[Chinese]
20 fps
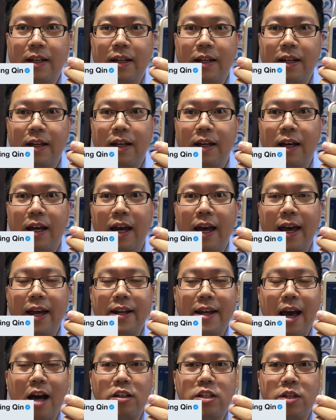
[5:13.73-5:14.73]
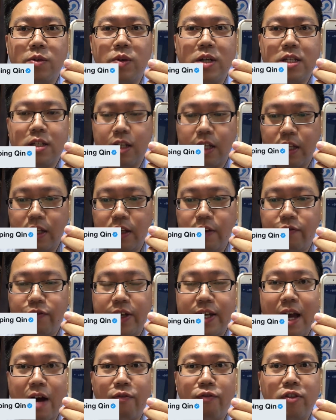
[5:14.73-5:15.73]
喂。哎，你好，请问是林
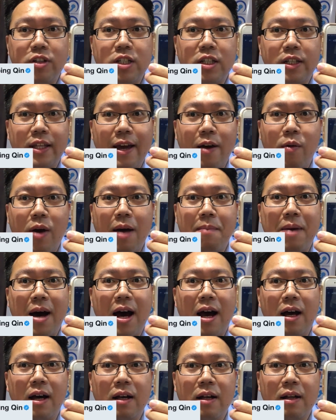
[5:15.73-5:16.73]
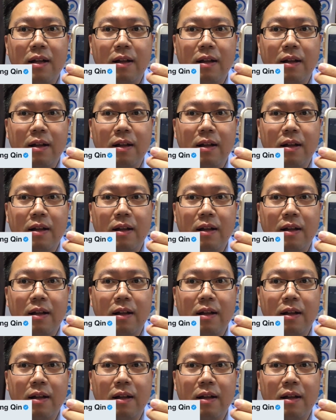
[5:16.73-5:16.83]
飞扬父亲电话吗？